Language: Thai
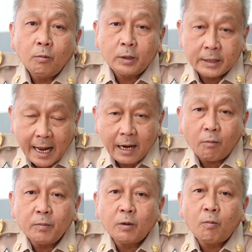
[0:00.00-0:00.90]
อุทยานเรา
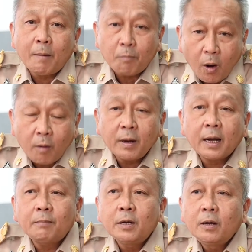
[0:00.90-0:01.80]
มีความพร้อมนะ
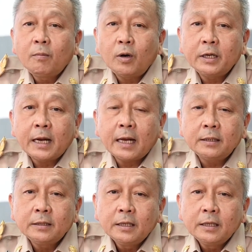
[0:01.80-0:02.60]
ครับ เพราะฉะนั้น